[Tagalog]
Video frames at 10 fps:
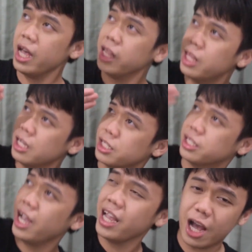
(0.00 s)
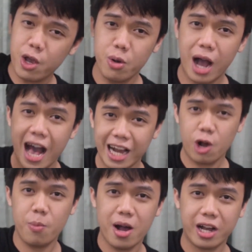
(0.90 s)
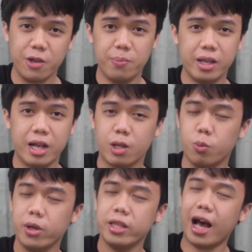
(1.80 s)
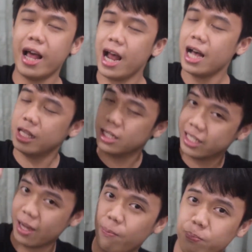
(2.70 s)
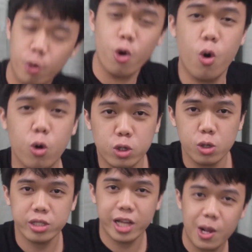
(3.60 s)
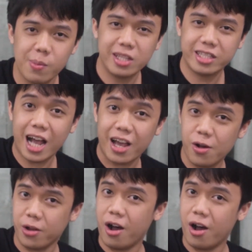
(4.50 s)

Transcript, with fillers: And this day ngayong araw, mga kaibigan, with another sampung utos na naman tayo,